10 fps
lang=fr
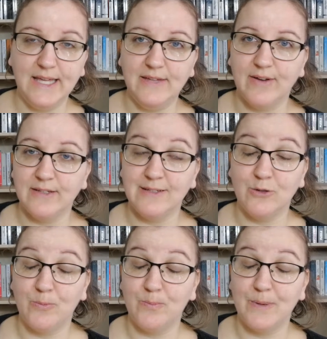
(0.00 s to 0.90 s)
et il va
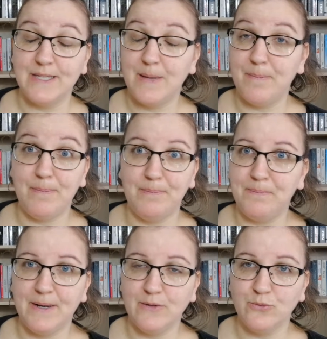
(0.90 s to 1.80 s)
se passer
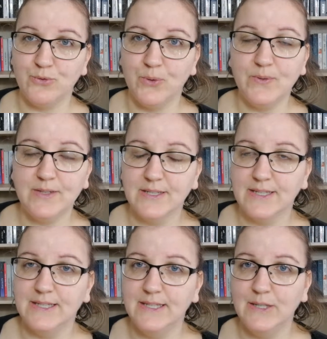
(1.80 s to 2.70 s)
plein de choses
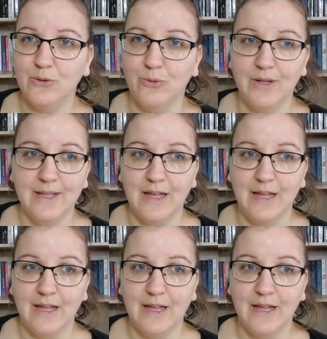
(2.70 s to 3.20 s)
qui euh,